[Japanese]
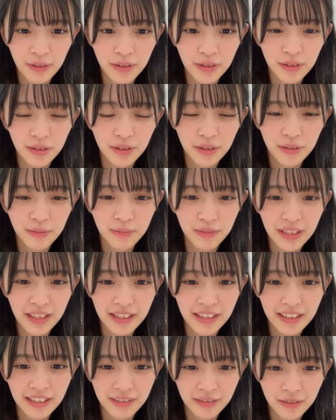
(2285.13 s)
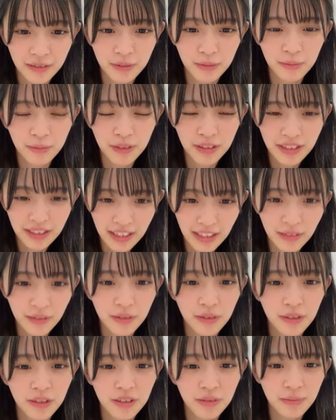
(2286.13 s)
ミューコールもやかコールミュー
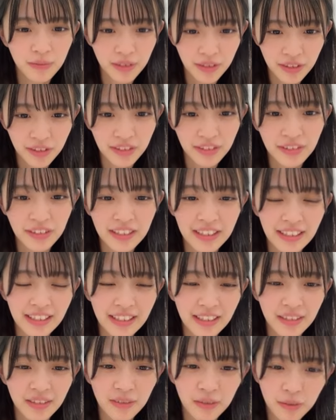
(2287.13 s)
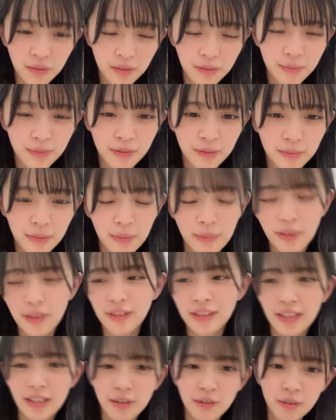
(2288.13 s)
さんコールも私コールも、
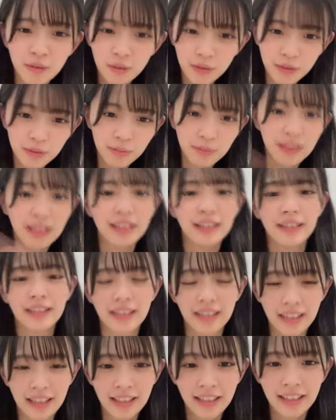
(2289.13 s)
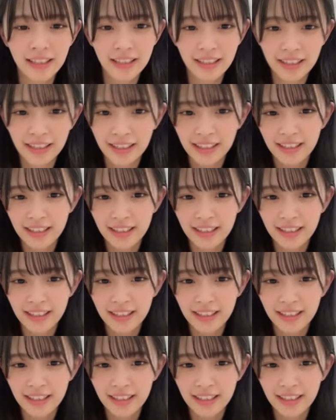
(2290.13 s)
まあ、ミューさんコールメインでね